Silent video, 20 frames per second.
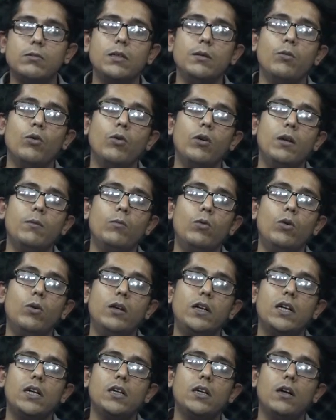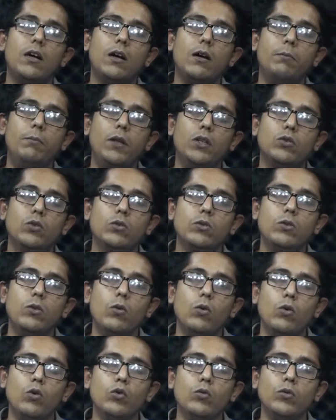কি বলবো এটা বেতন
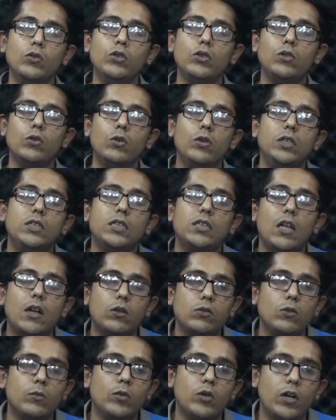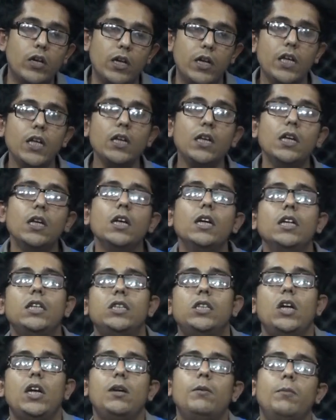অনুমোদিত হয়েছে তেরোতম গ্রেডে
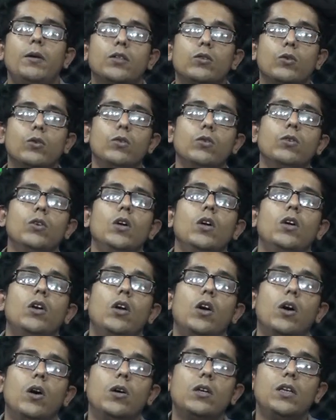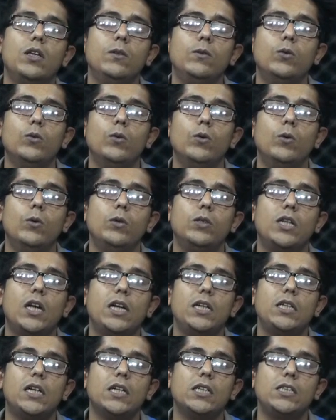সেই বেতন কিন্তু
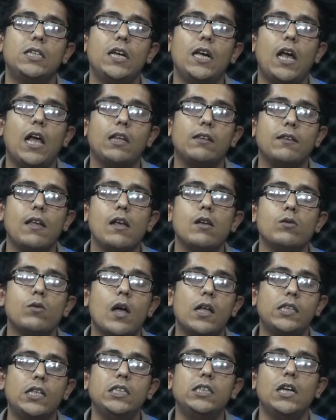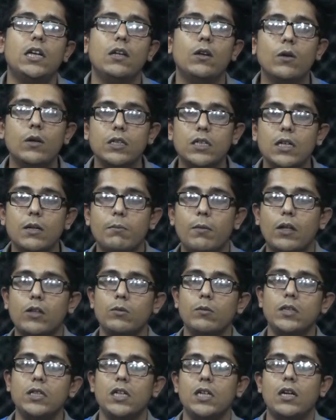সেইটার যে আজকে কিন্তু আদেশ জারি হয়েছে
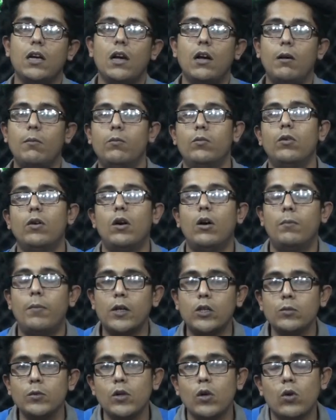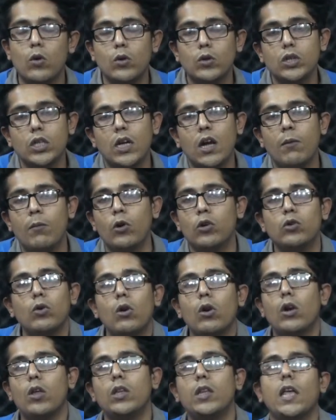প্রাথমিক শিক্ষা প্রাথমিক ও গণশিক্ষা
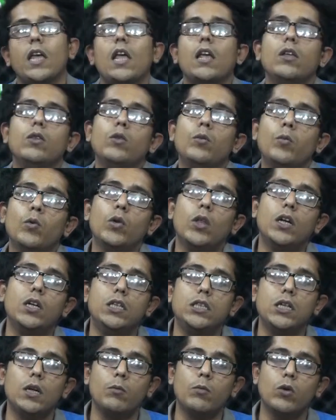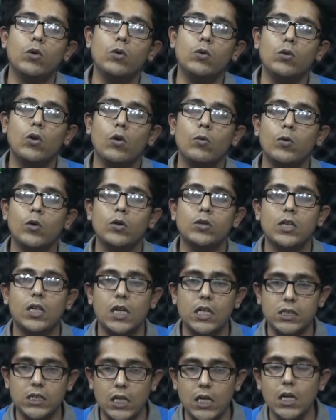মন্ত্রণালয় থেকে কিন্তু প্রধান হিসাবরক্ষণ
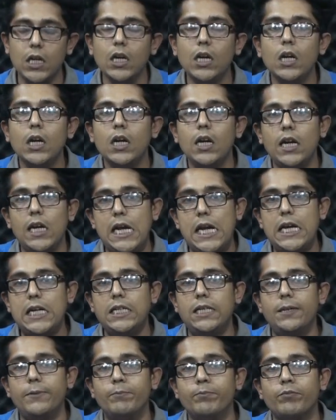কর্মকর্তার কাছে এই